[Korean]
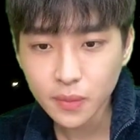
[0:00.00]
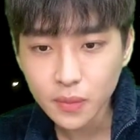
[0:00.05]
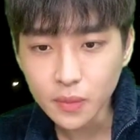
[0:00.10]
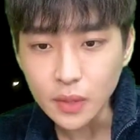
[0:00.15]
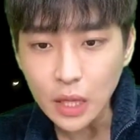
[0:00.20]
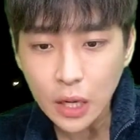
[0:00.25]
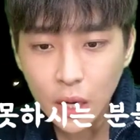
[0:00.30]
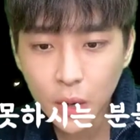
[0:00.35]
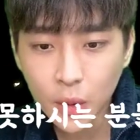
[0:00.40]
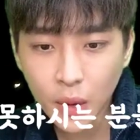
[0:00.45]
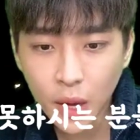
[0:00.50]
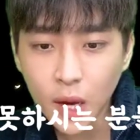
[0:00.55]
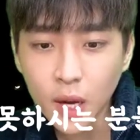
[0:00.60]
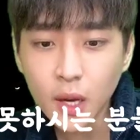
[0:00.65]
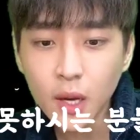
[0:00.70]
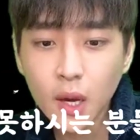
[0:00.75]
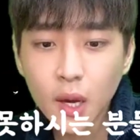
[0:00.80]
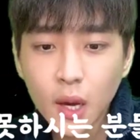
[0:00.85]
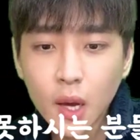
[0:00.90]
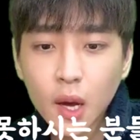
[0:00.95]
오케이?
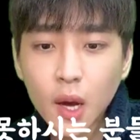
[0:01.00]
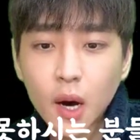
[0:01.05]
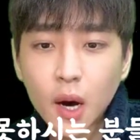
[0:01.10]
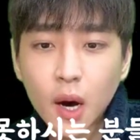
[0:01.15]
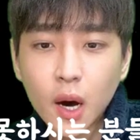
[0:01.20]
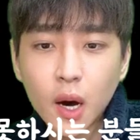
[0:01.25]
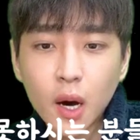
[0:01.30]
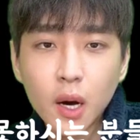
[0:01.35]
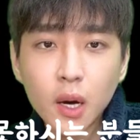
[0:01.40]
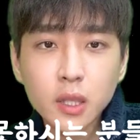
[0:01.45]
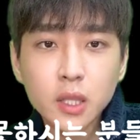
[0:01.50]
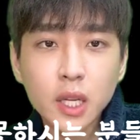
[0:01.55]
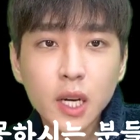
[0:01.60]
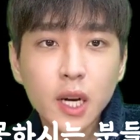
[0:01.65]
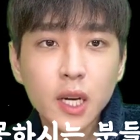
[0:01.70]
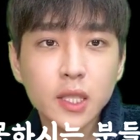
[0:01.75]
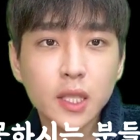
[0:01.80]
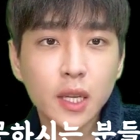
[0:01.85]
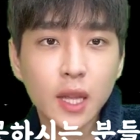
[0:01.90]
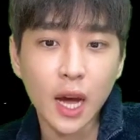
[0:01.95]
어, 제가
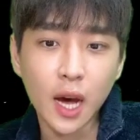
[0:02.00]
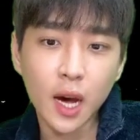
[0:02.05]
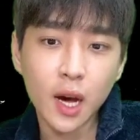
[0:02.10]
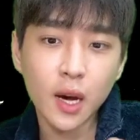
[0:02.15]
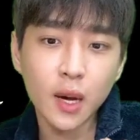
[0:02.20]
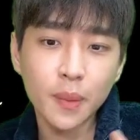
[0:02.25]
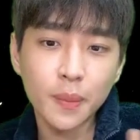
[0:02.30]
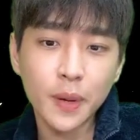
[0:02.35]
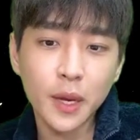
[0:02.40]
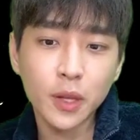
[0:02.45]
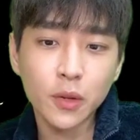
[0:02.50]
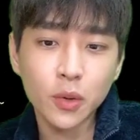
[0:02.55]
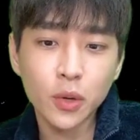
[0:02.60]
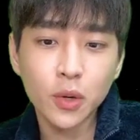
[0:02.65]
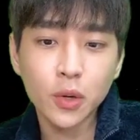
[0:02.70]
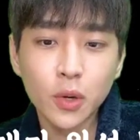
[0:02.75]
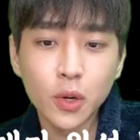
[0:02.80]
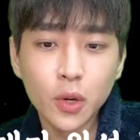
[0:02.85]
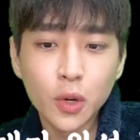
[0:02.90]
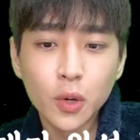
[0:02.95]
이제
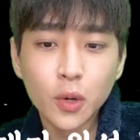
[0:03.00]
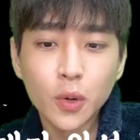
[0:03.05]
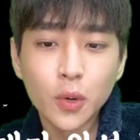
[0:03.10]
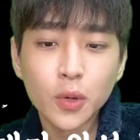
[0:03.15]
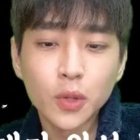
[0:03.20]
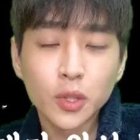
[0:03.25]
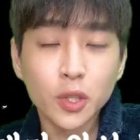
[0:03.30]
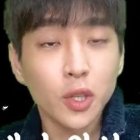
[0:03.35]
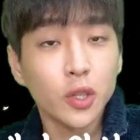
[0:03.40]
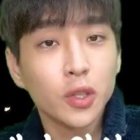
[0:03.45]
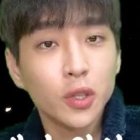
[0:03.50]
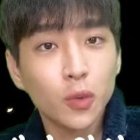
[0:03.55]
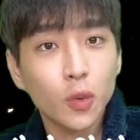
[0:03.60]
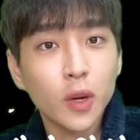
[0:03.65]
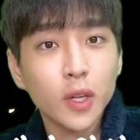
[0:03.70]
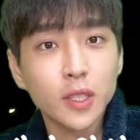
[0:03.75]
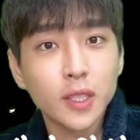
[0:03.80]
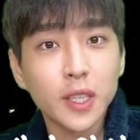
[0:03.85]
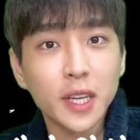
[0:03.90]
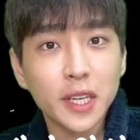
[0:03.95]
다음에도 저는
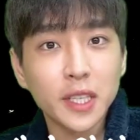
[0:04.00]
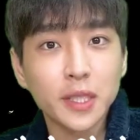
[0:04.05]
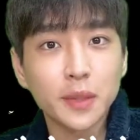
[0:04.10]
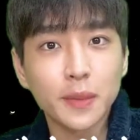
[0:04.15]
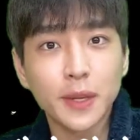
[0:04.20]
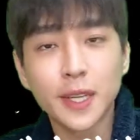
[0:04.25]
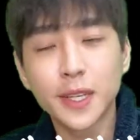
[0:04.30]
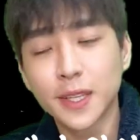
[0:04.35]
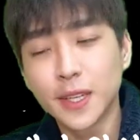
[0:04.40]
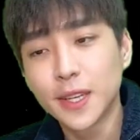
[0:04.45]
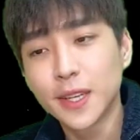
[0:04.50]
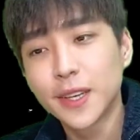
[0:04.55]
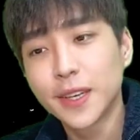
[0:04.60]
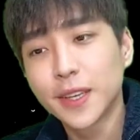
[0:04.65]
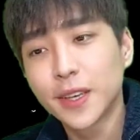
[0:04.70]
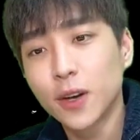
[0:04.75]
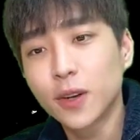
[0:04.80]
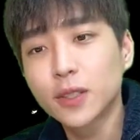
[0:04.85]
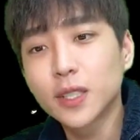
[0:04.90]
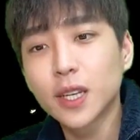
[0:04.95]
똑같은 날이지만
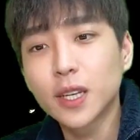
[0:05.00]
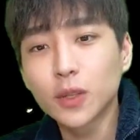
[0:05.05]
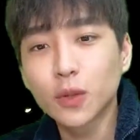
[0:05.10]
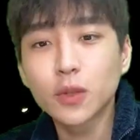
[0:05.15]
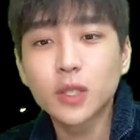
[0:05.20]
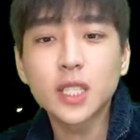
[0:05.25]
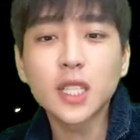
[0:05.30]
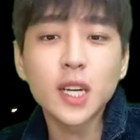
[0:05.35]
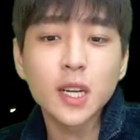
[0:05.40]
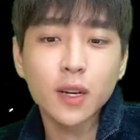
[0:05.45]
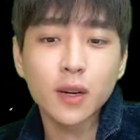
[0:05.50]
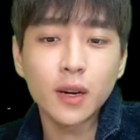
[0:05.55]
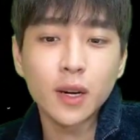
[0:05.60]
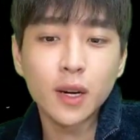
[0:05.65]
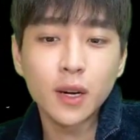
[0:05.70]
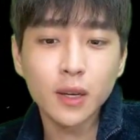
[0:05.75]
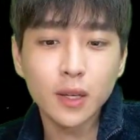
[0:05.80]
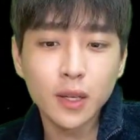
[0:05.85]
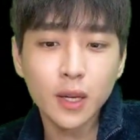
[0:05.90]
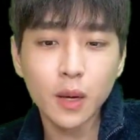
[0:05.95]
영상을 또 찍을
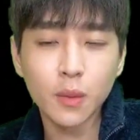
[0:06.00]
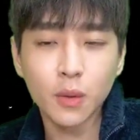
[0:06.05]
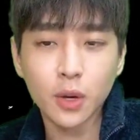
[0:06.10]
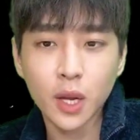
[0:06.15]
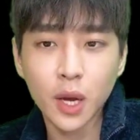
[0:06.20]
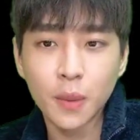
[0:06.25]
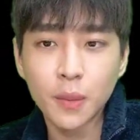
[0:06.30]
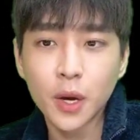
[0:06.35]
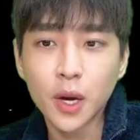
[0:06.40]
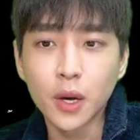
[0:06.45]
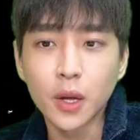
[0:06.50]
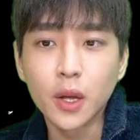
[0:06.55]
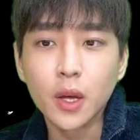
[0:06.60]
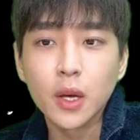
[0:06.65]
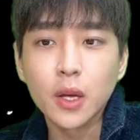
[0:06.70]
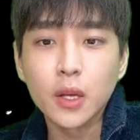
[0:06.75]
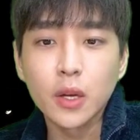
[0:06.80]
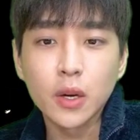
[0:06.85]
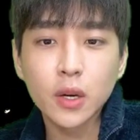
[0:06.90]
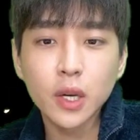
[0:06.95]
거예요. 그게 뭐냐면
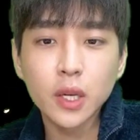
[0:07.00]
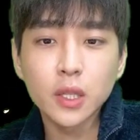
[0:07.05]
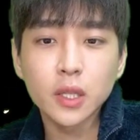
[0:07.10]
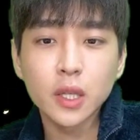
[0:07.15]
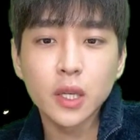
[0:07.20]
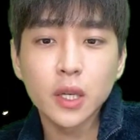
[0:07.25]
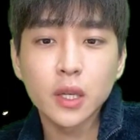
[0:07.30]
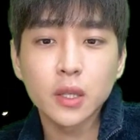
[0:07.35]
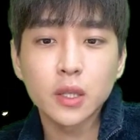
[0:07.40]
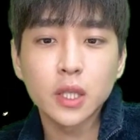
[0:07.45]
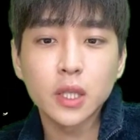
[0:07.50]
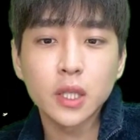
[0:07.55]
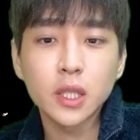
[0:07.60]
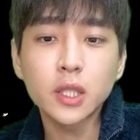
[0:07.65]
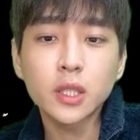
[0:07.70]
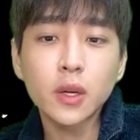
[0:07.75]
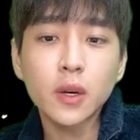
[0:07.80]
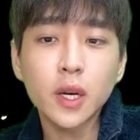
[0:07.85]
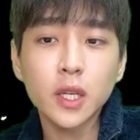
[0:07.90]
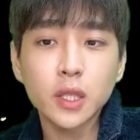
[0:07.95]
여기 이제
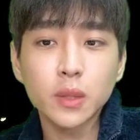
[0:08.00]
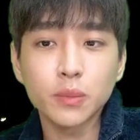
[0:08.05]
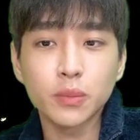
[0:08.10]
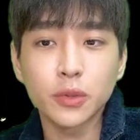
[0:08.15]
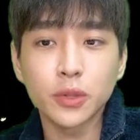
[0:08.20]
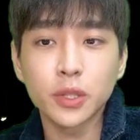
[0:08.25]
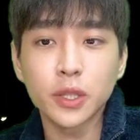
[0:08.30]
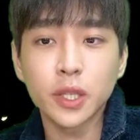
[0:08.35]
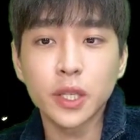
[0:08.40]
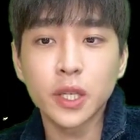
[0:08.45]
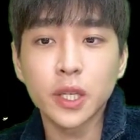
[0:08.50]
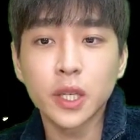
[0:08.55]
신청하신 분들이